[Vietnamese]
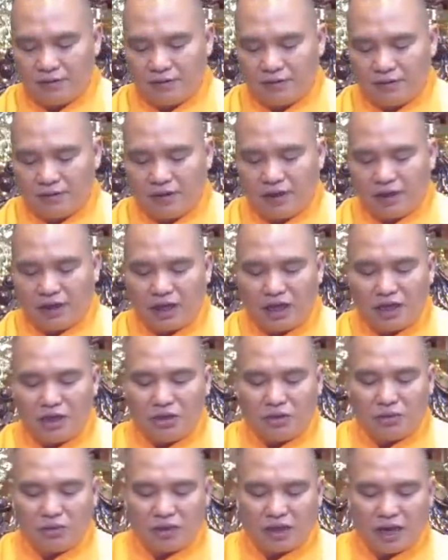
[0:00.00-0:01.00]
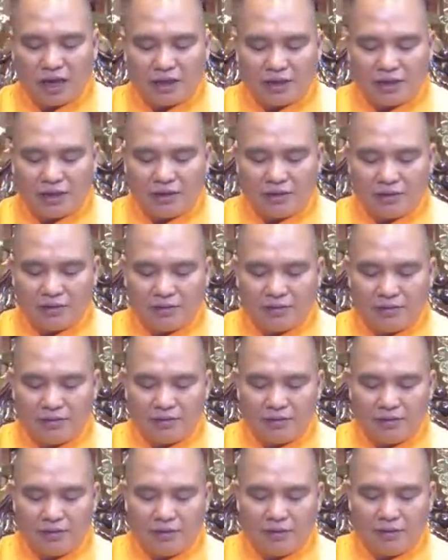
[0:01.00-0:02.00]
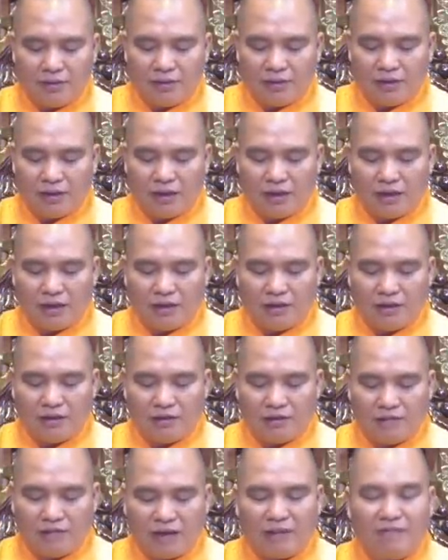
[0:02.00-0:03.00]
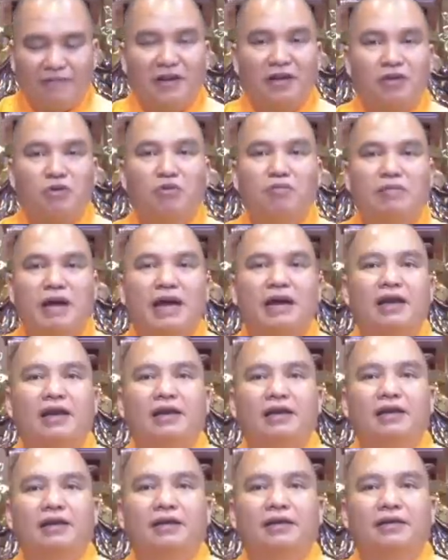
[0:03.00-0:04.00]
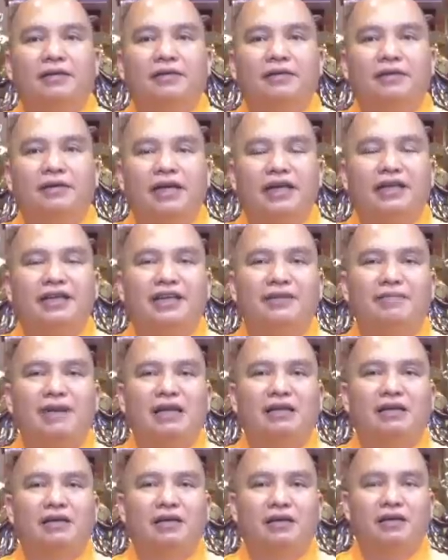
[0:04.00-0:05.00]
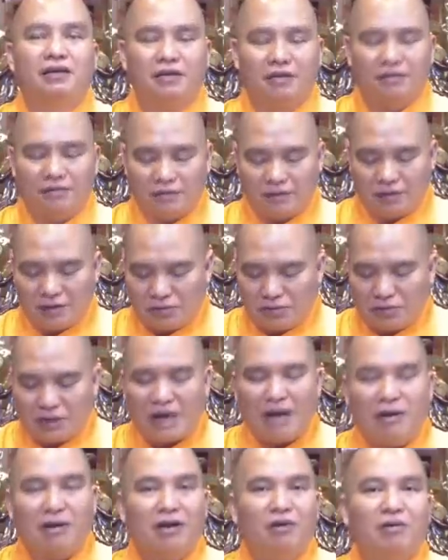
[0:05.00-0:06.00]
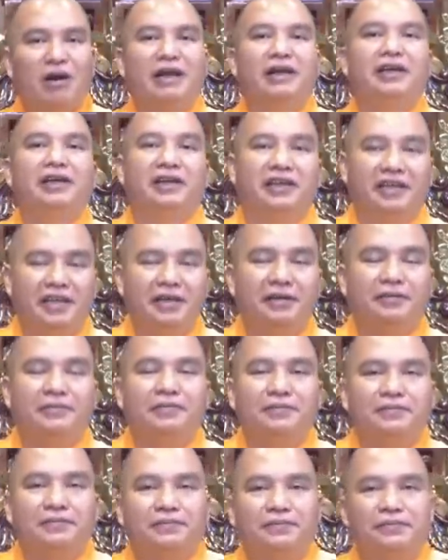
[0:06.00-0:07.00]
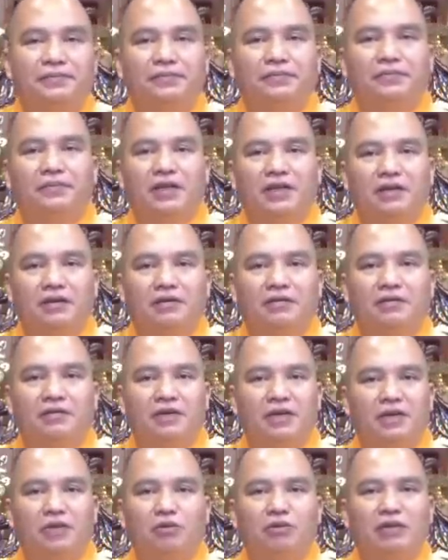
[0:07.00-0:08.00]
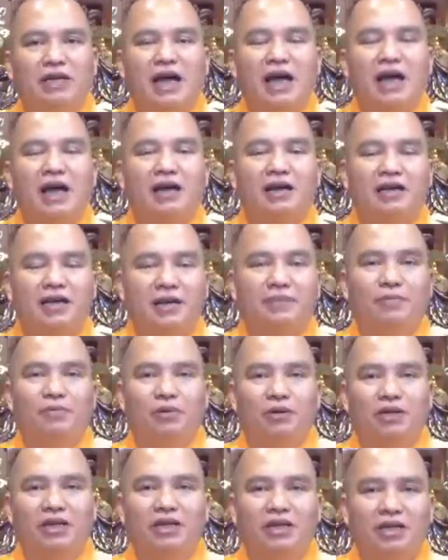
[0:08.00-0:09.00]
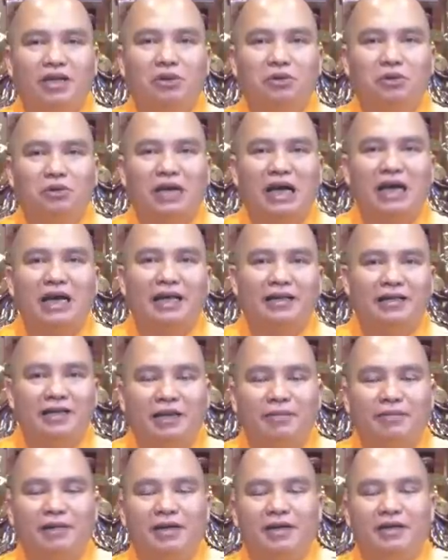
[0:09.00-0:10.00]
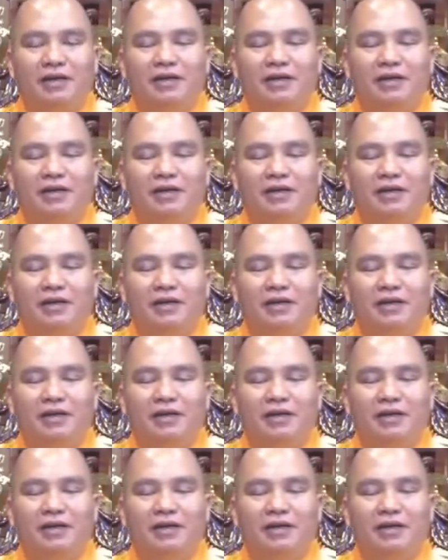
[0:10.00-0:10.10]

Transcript: người thân chúng ta gì à, bắt phải cúng mặn lên trên ban thờ không sao cứ hoan hỉ đi ừ, vì chúng ta nghiệp của thế giới chúng ta này thế mà